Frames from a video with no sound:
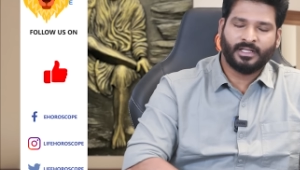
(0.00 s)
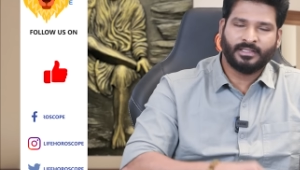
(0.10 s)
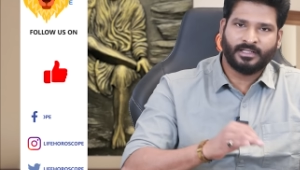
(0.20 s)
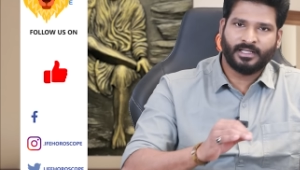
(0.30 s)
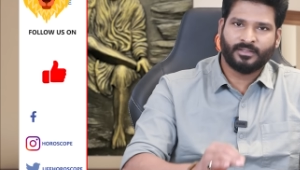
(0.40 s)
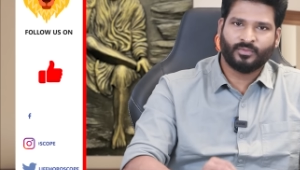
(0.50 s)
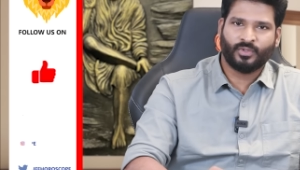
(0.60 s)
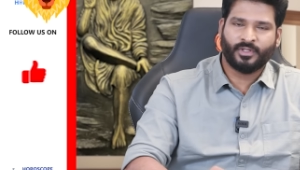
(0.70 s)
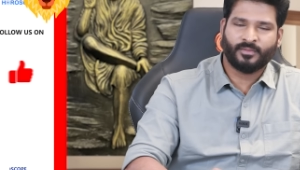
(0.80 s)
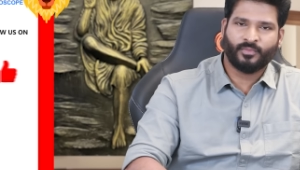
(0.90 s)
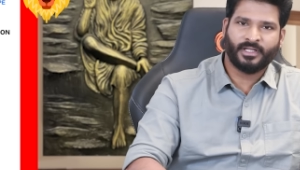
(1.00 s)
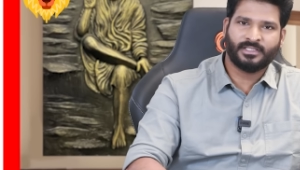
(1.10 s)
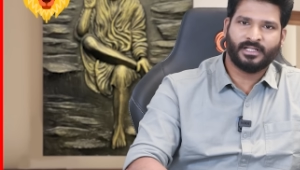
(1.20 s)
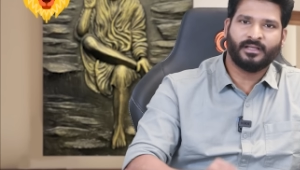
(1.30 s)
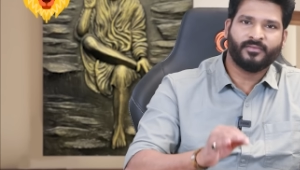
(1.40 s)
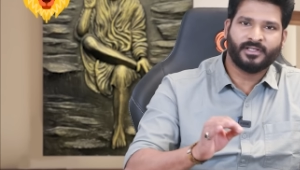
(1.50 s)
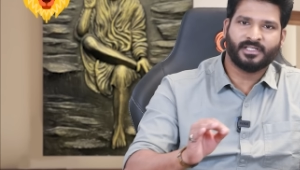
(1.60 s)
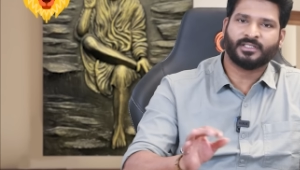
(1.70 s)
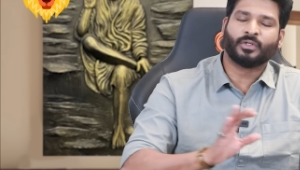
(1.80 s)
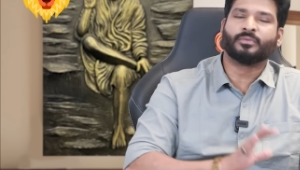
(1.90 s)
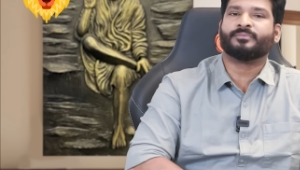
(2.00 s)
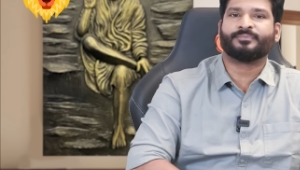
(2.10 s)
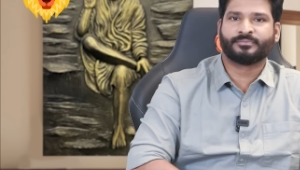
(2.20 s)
இந்த நேரம் உங்களுடைய முயற்சியில் வெற்றி தரும்